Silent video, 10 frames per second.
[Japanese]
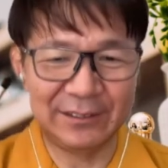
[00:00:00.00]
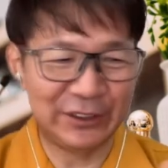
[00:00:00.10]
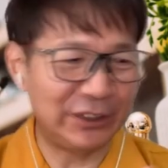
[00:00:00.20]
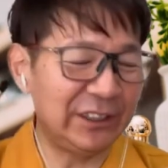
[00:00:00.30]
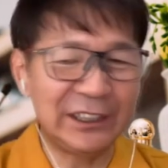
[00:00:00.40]

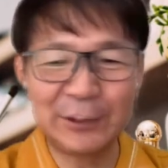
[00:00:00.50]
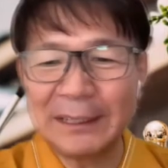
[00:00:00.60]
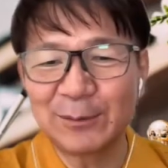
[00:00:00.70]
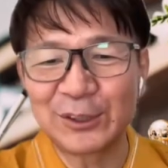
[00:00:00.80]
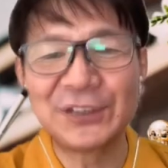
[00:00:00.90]
ずいつ
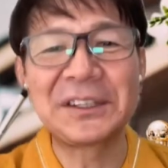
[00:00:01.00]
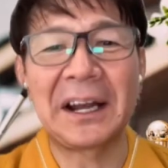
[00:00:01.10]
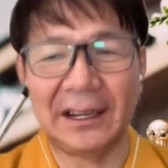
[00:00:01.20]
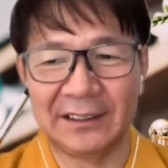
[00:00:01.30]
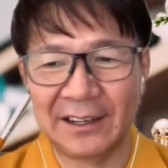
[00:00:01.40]
までも続
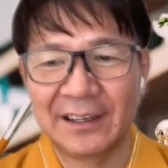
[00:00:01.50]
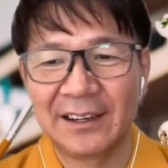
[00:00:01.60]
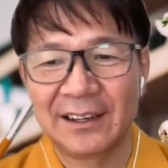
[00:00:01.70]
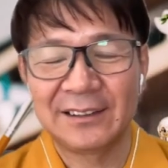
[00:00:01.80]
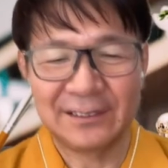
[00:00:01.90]
かないって、
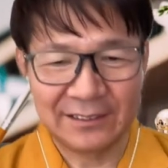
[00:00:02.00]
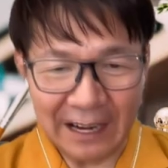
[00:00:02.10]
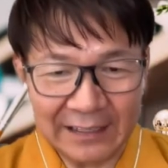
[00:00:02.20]
うん、